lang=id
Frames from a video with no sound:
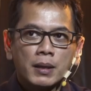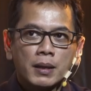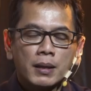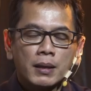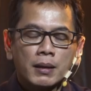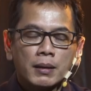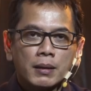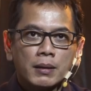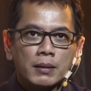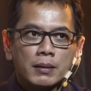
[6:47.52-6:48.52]
uh,
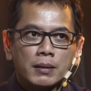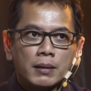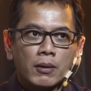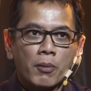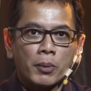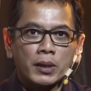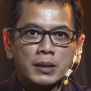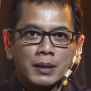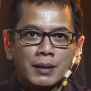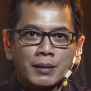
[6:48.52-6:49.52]
uh,
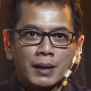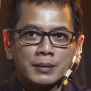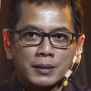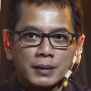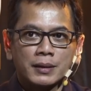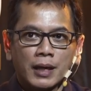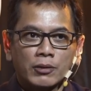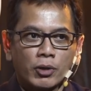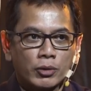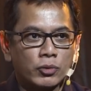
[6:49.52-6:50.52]
kompetisi yang cluttered
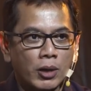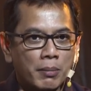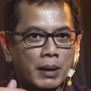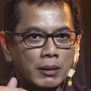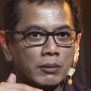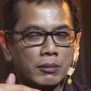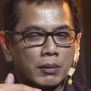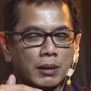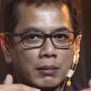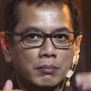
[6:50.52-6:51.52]
atau yang sudah
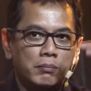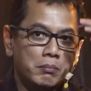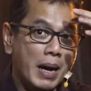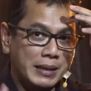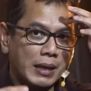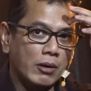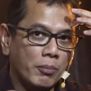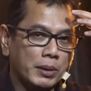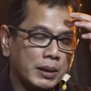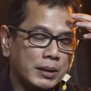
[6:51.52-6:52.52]
begitu banyak
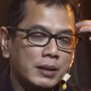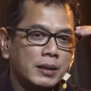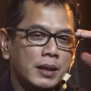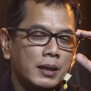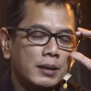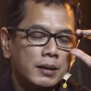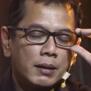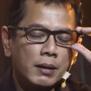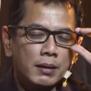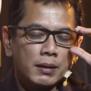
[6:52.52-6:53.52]
kompetitornya,
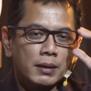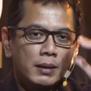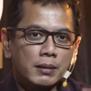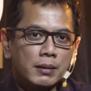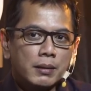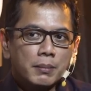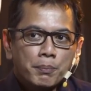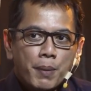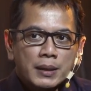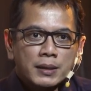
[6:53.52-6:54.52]

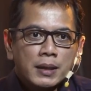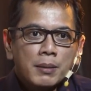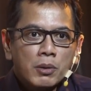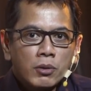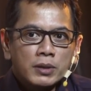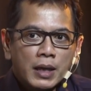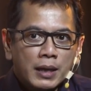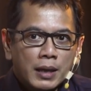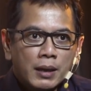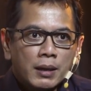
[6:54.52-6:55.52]
pasti menurut
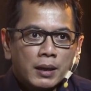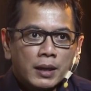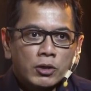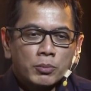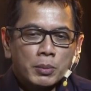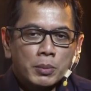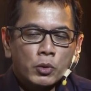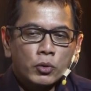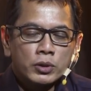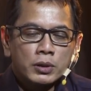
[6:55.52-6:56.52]
saya kita harus
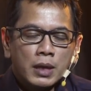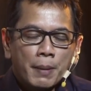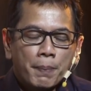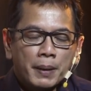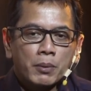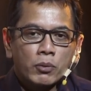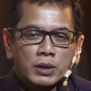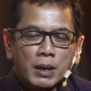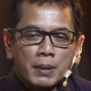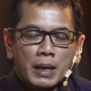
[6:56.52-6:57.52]
berus dapat
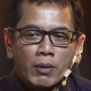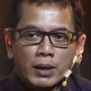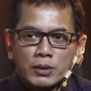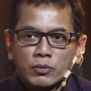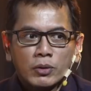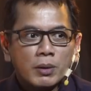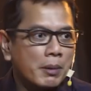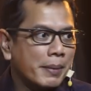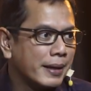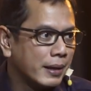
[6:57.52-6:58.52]
berusaha menawarkan sesuatu yang
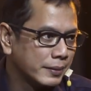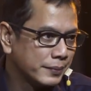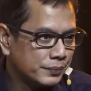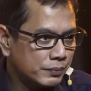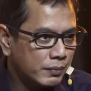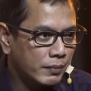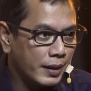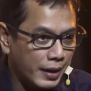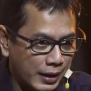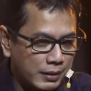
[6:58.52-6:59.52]
berbeda,
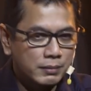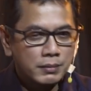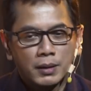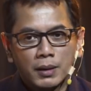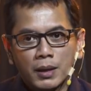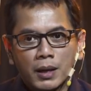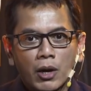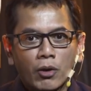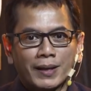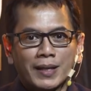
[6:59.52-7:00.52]
ya kan?
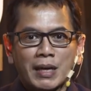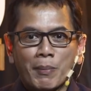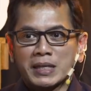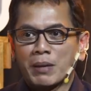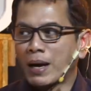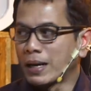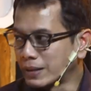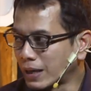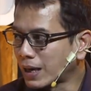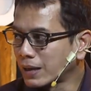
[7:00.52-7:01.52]
Kalau kita sama-sama
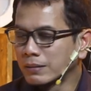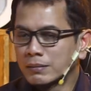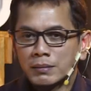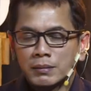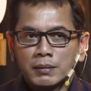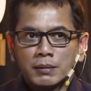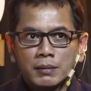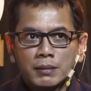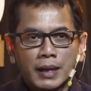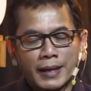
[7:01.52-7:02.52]
aja,
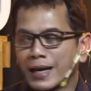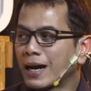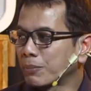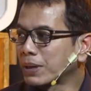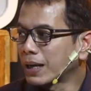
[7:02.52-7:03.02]
ya kita nggak akan